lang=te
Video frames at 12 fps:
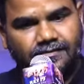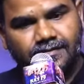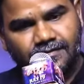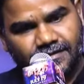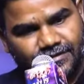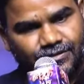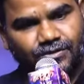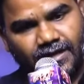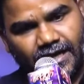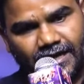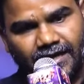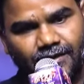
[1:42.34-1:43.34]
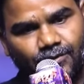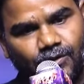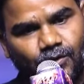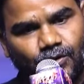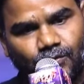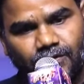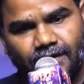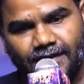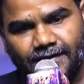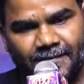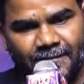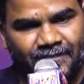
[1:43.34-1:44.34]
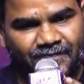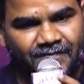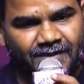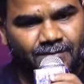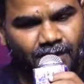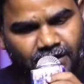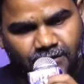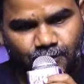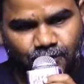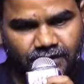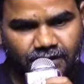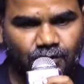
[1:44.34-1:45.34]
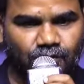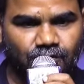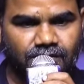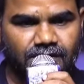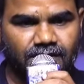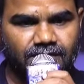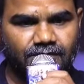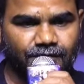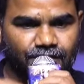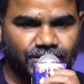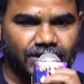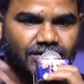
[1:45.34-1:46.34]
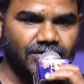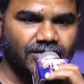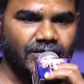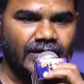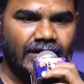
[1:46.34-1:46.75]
సక్సెస్ లిస్ట్లో డార్లింగ్ కూడా ఒకటి ఉండాలి మనస్ఫూర్తిగా కోరుకుంటున్నాను ఫ్యూచర్లో